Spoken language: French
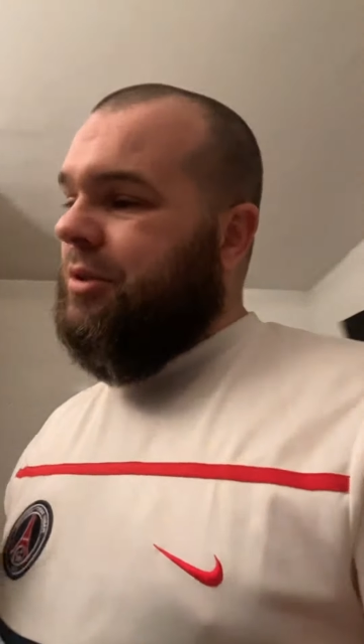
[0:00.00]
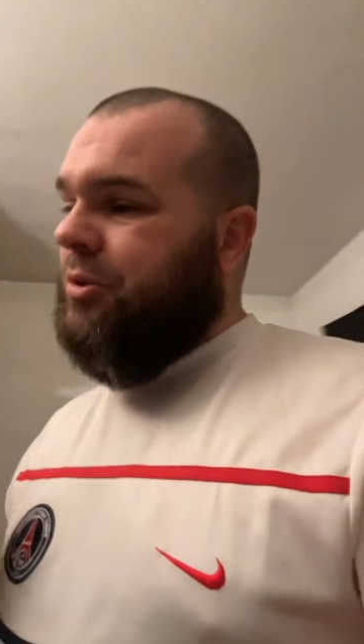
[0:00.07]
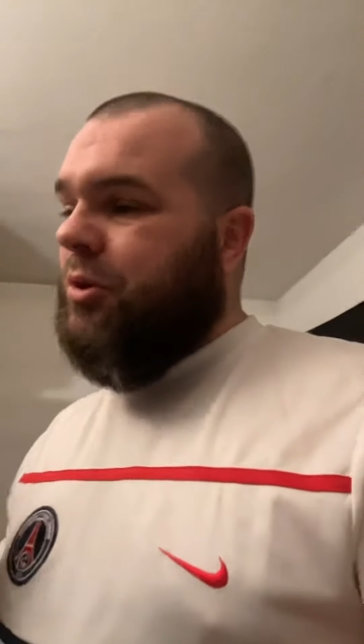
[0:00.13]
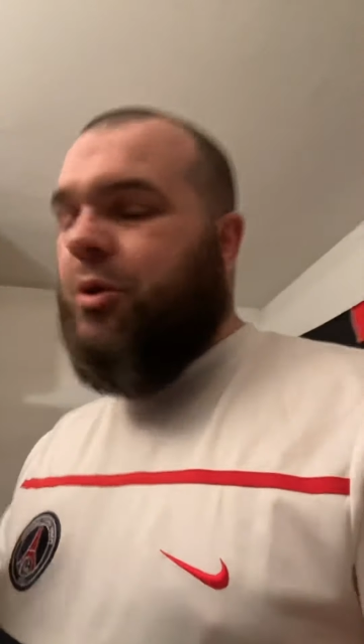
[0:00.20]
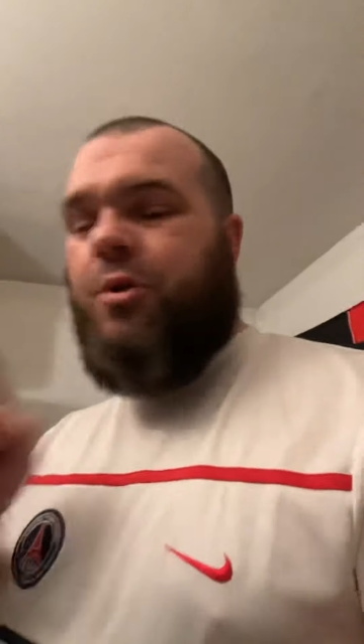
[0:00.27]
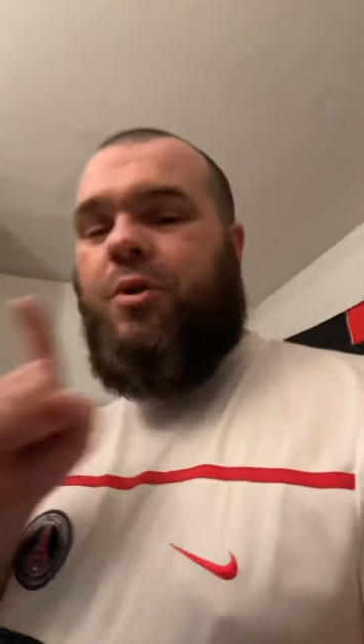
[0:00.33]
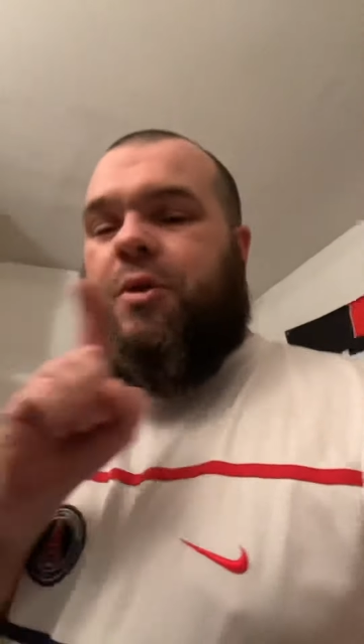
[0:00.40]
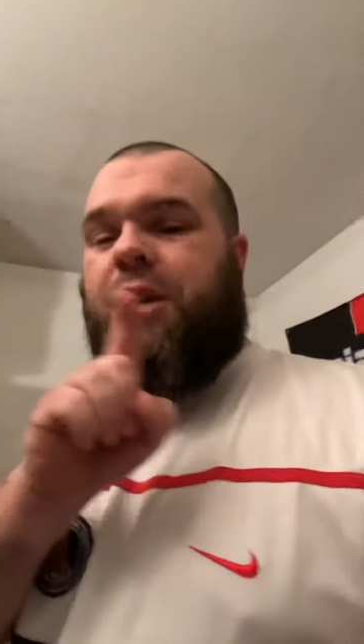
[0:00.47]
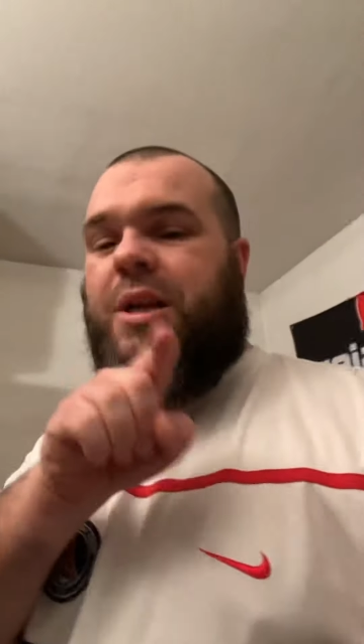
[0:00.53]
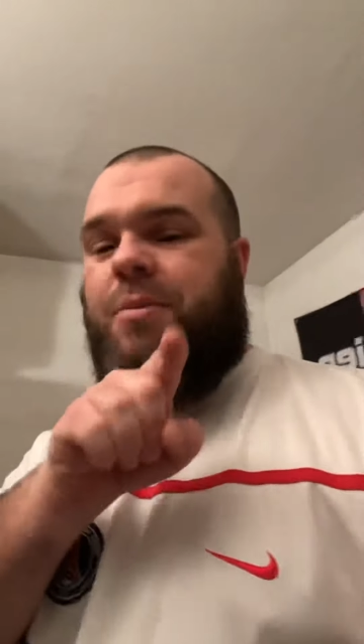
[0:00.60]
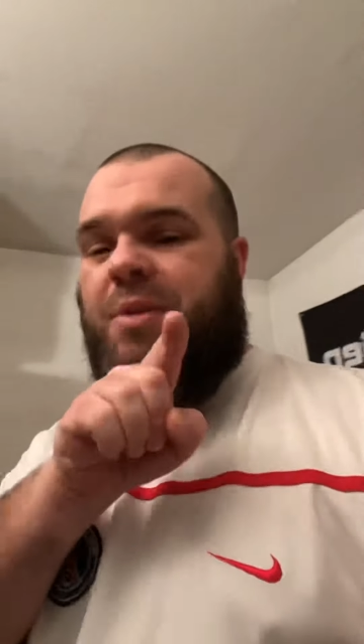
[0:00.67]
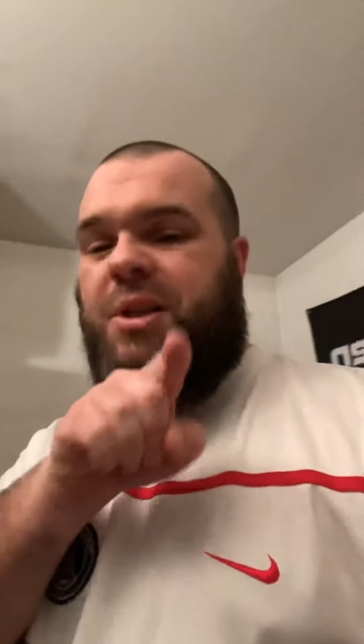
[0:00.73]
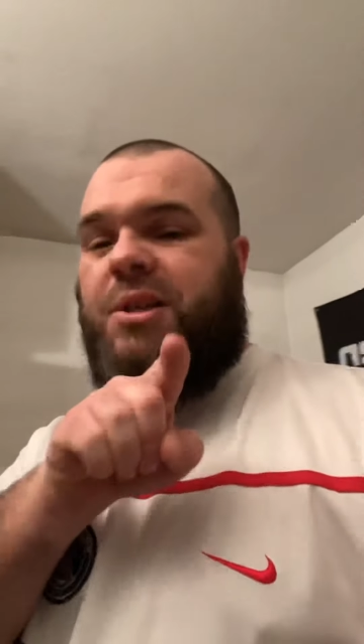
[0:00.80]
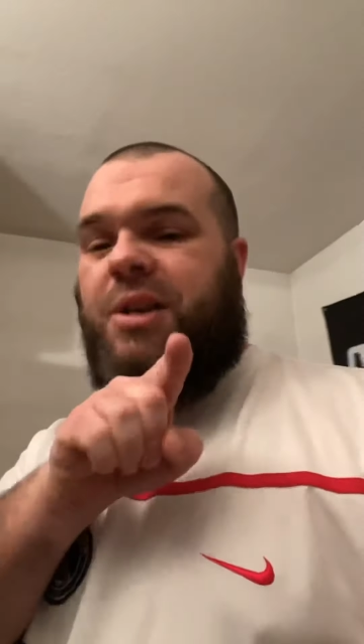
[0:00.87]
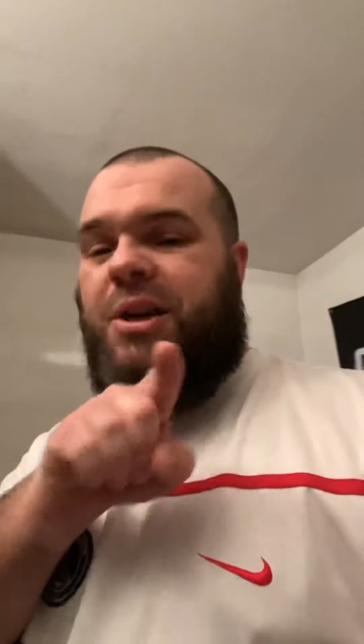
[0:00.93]
que les
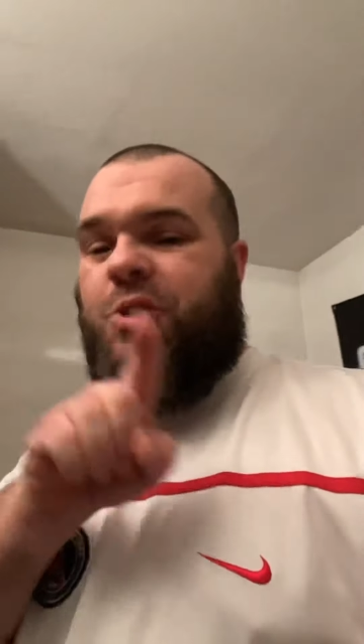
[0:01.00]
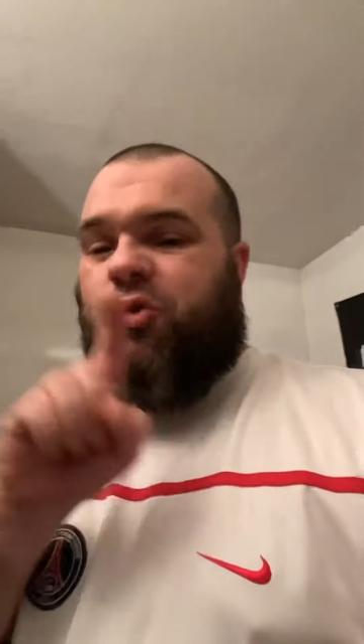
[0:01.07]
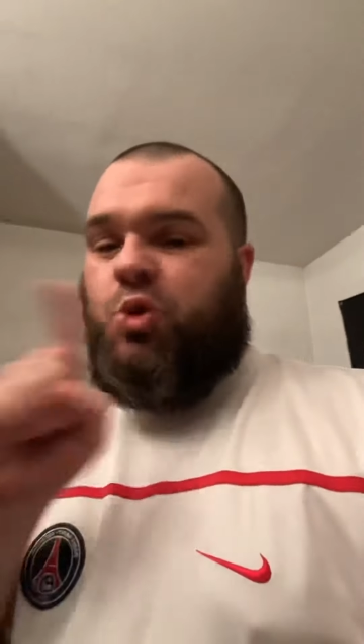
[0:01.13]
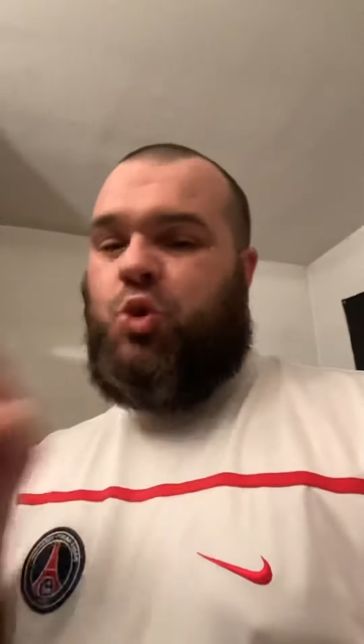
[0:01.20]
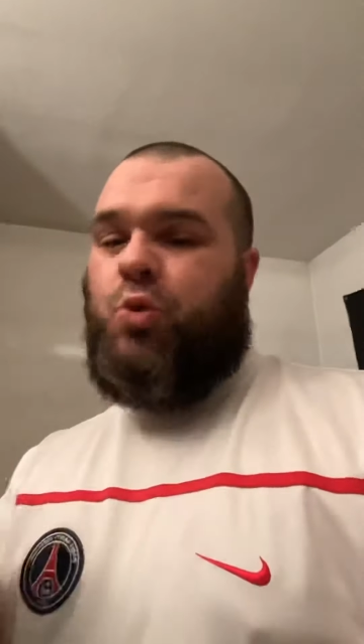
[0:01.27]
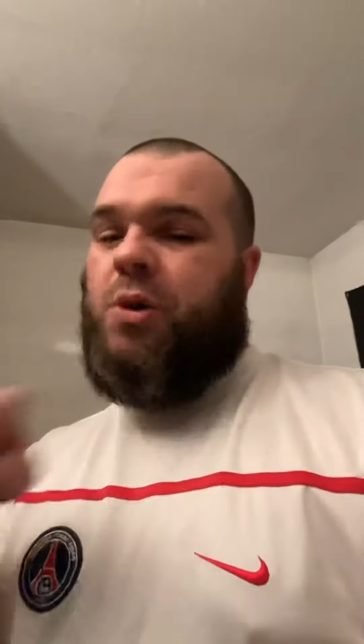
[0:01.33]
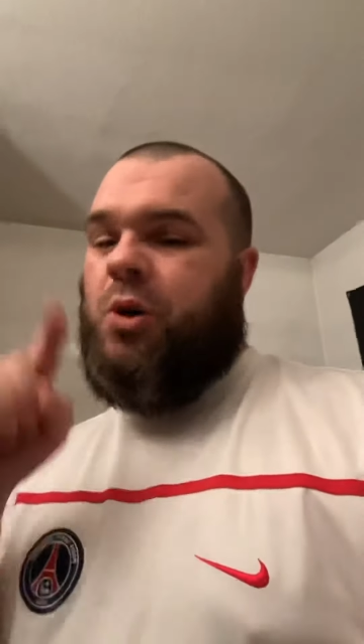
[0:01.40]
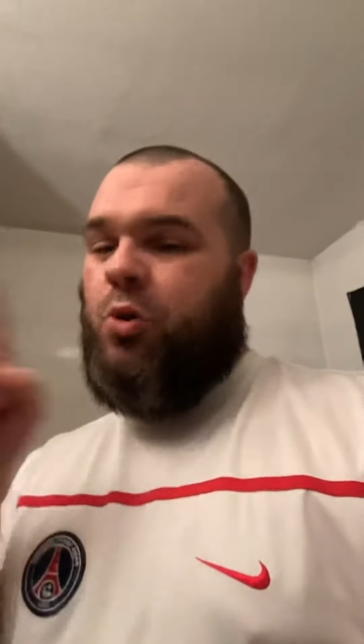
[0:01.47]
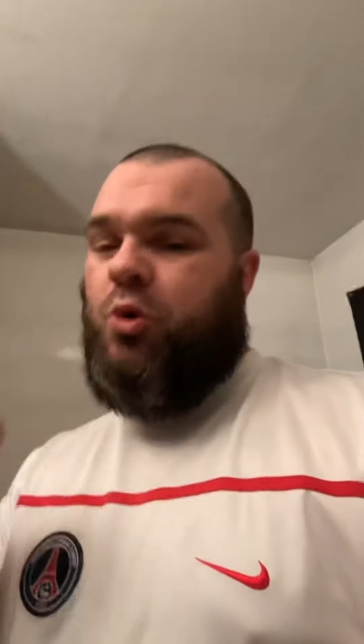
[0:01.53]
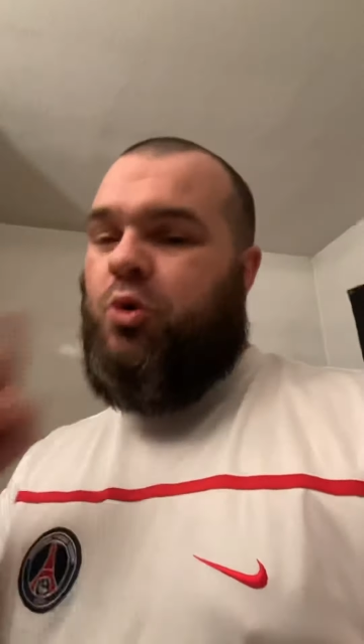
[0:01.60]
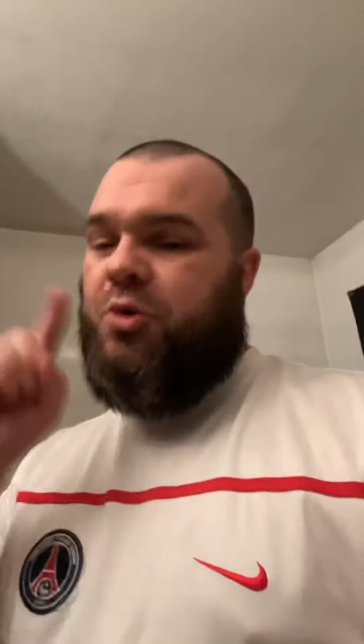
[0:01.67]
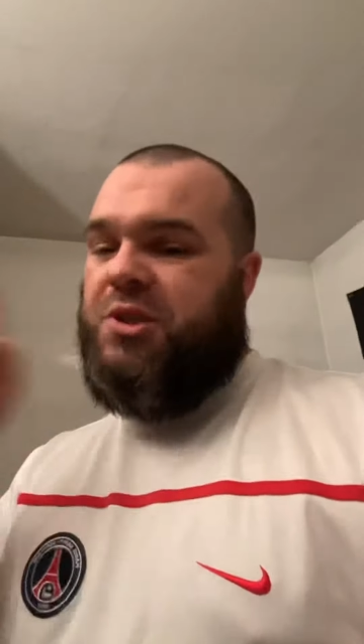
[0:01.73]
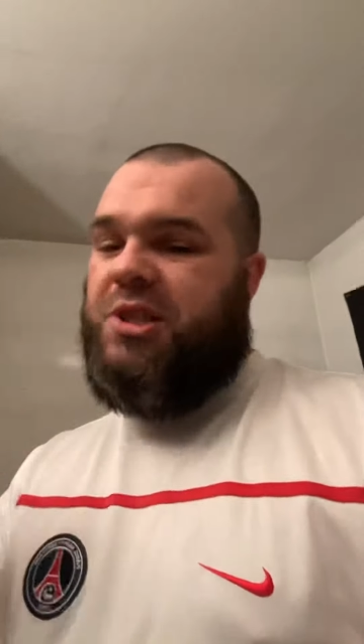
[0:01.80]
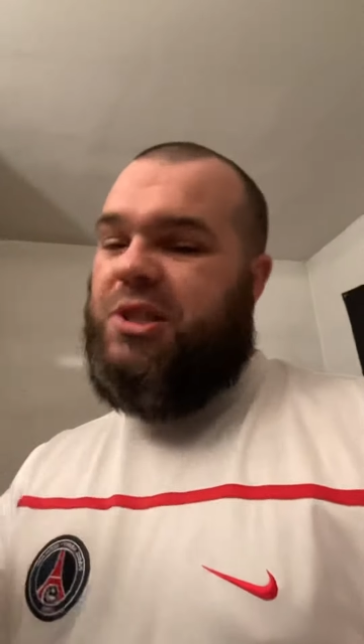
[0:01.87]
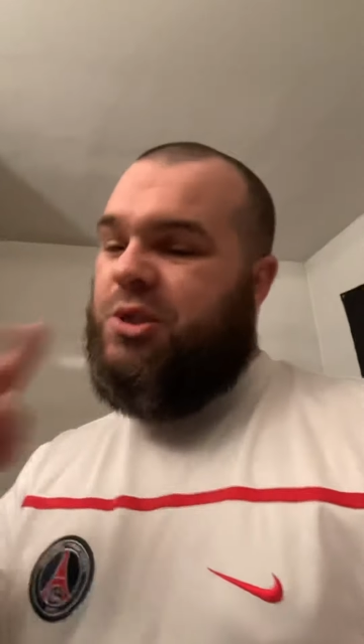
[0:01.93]
médias, ils ont joué un rôle
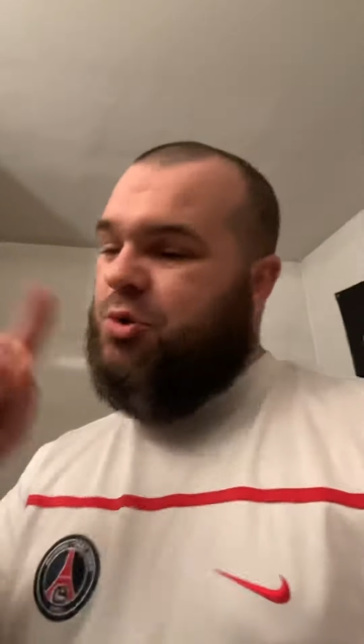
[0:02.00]
aussi